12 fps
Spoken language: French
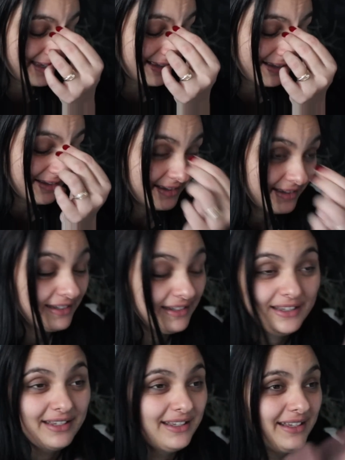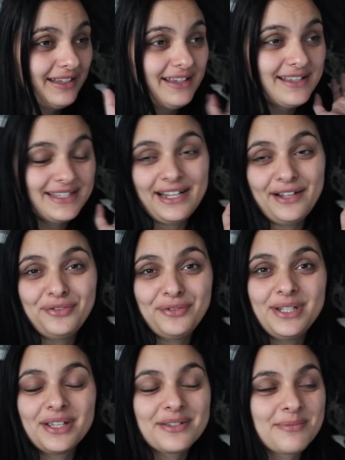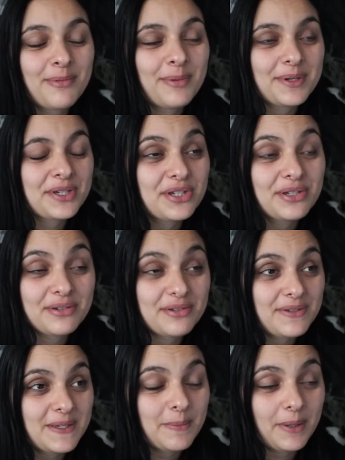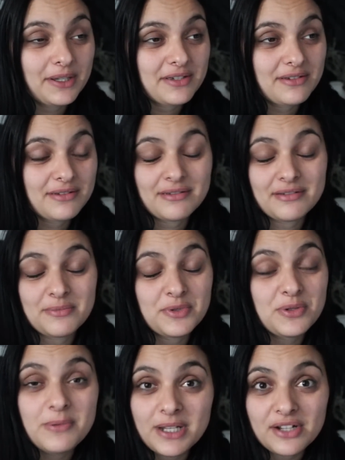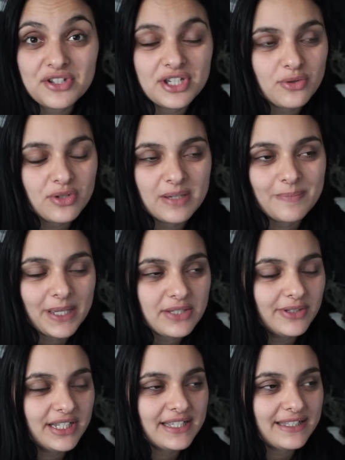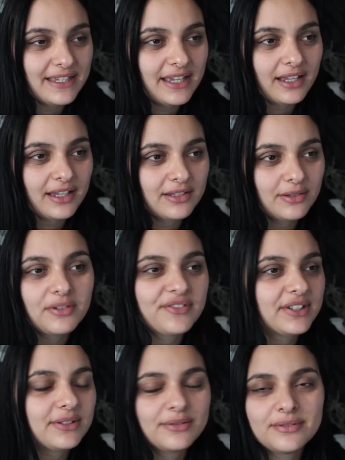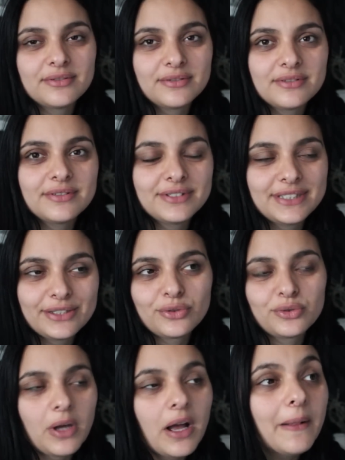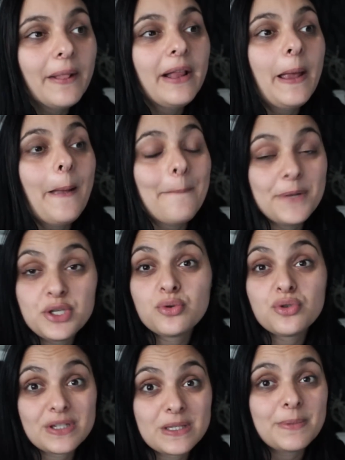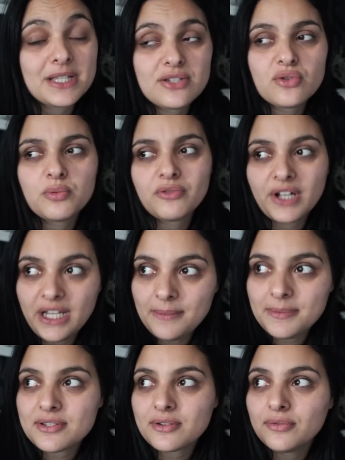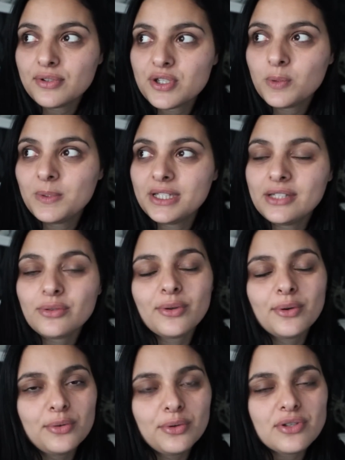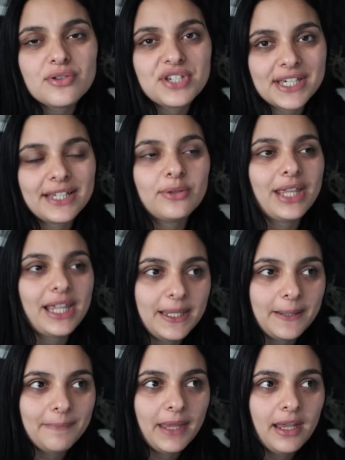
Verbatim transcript: Euh, c'est la folie en ce moment, je, je sais pas, je, me suis mélangée les jours, j'étais persuadée que c'était hier et non en fait euh, c'est ce soir. Mais du coup je sais pas si je vais pouvoir y aller parce que vu que j'ai oublié des trucs aux courses, le chéri doit y aller.